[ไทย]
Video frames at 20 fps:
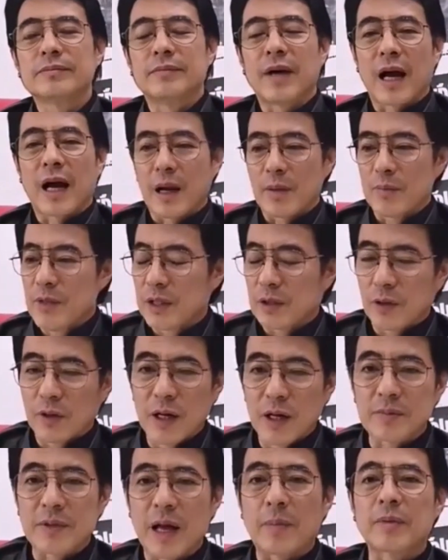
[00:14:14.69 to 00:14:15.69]
พรรคการเมืองต้อง
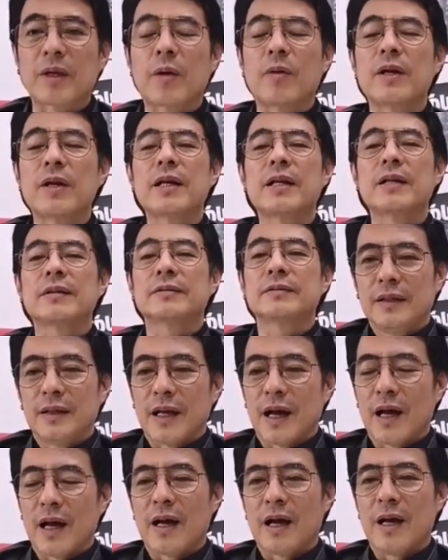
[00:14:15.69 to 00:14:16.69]
เริ่มทำแต่วันนี้นะ